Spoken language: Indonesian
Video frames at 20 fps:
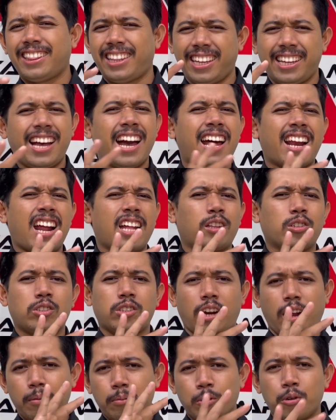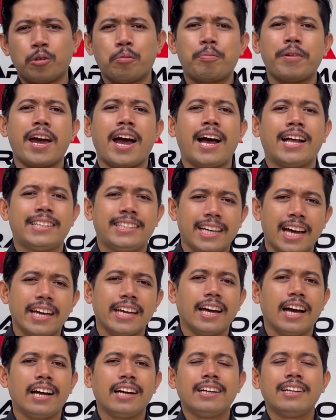Rp300.000 aja
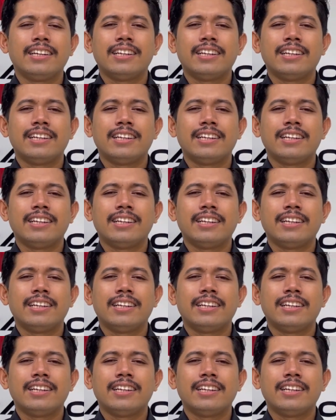ya.